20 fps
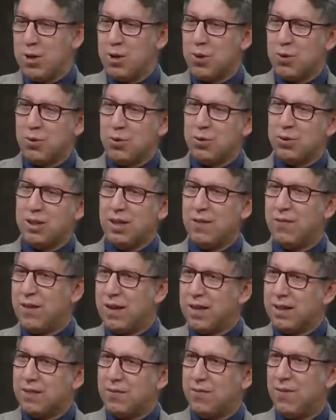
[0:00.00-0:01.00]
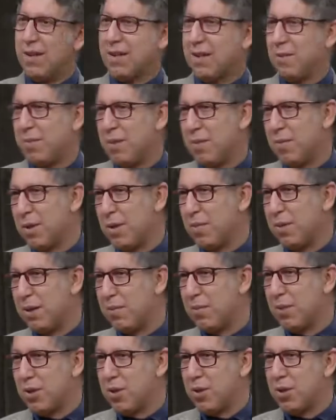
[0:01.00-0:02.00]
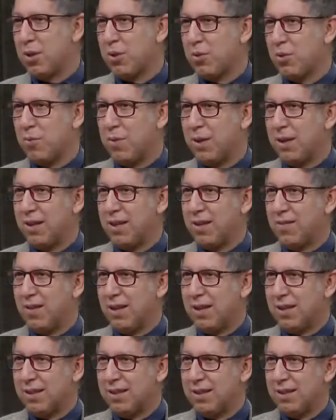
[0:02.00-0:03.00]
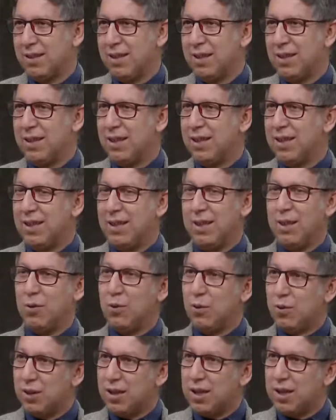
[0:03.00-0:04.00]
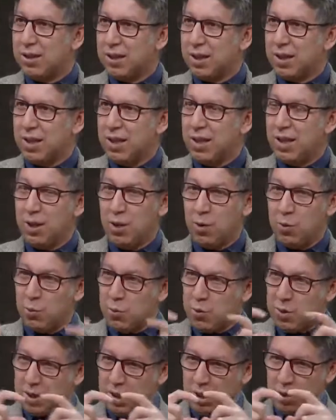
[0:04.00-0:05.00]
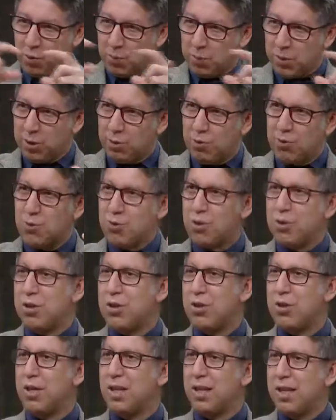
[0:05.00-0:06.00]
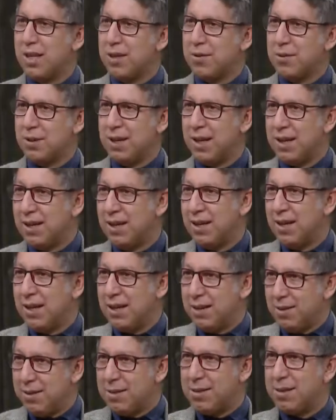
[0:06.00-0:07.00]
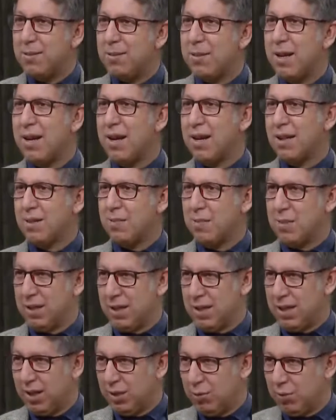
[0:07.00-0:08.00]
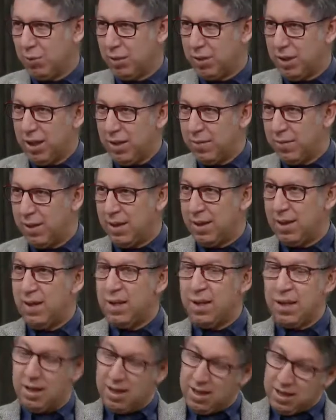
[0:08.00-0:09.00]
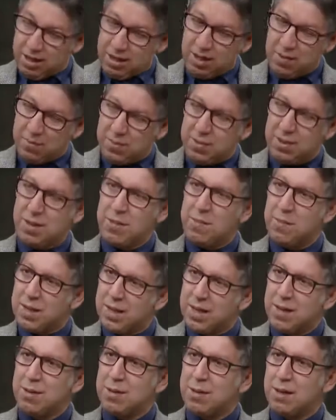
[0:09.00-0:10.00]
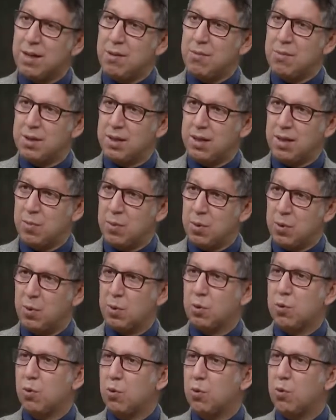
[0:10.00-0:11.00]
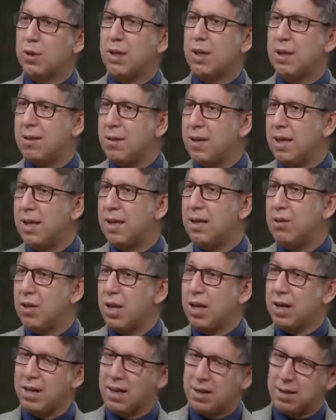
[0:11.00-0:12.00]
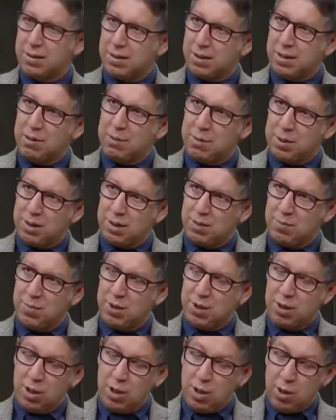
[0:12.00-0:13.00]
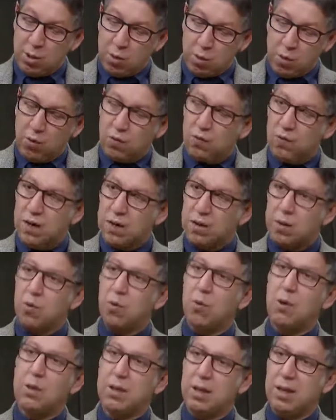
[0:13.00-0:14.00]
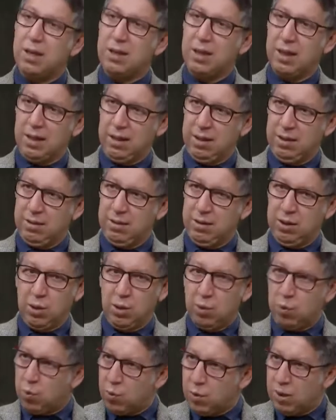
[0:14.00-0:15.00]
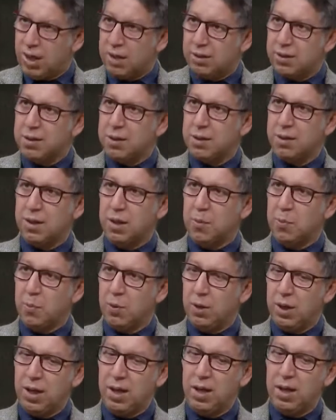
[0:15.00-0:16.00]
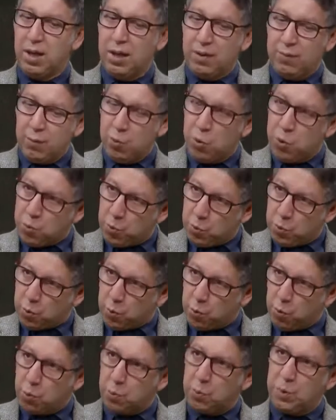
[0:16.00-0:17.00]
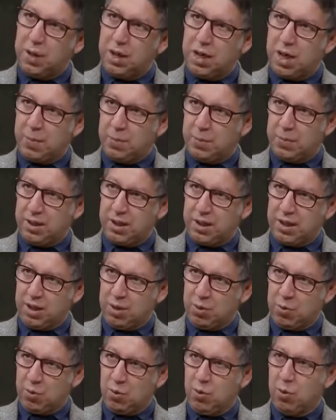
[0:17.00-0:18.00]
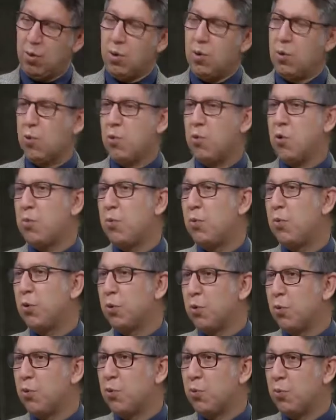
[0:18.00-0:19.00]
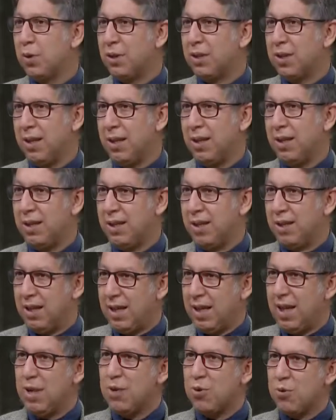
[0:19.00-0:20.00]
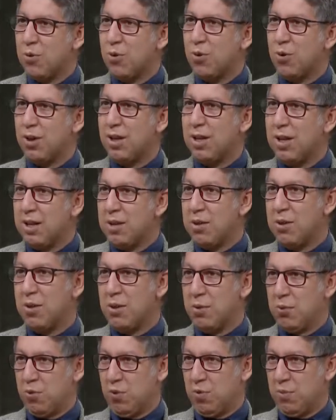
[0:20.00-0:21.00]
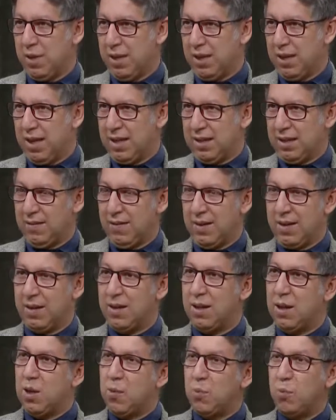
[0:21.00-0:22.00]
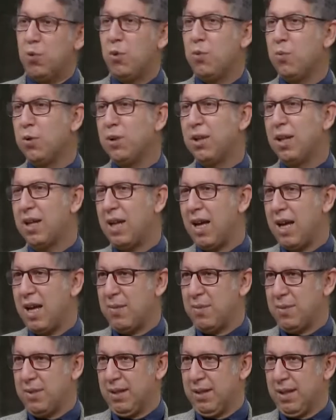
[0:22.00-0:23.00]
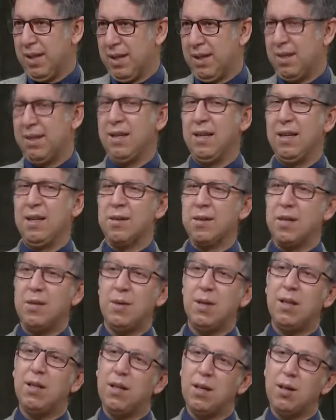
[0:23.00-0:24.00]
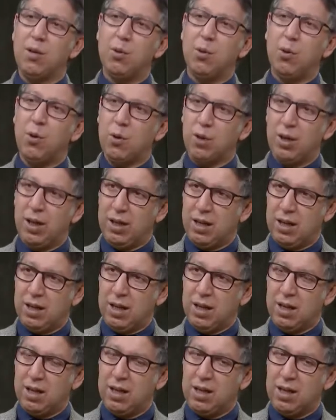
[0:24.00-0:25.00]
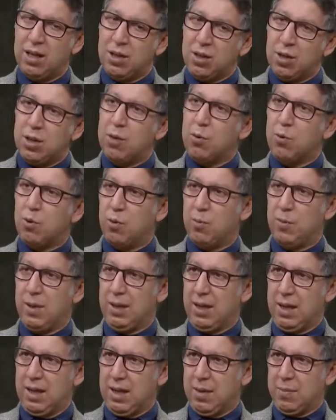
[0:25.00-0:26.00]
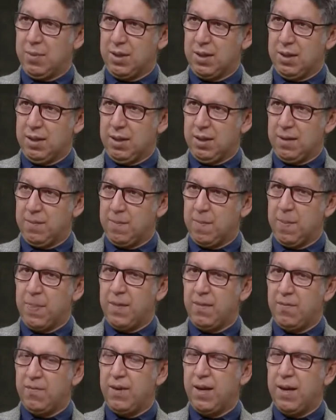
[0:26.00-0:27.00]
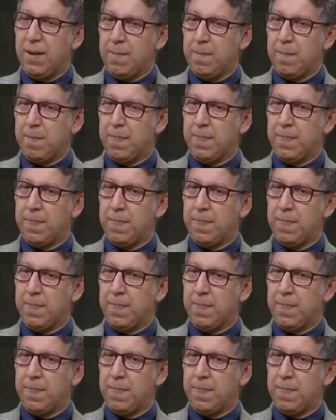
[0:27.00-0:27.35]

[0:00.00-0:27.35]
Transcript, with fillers: İşte orada farklı farklı bizim zamanımızın çizgi romanları vardı. Ee, onlardaki üstteki o baloncuğun içindeki yazılar, resimler aklımızda kalıyordu değil mi? Tabii. İşte bizim yeni sınav sistemimiz, ortaokuldan liseye geçerkenki sınav sistemimiz çok fazla görsele dayalı. Dünyada sistem böyle ve üç boyutlu okumalar yapmaları gerekiyor. Hmm. Üç boyutlu okumada en çok çizgi romanlarda var. Bunu mutlaka yapsınlar. Zamanlarını doğru ayırarak çizgi romanlar yapsınlar. Ve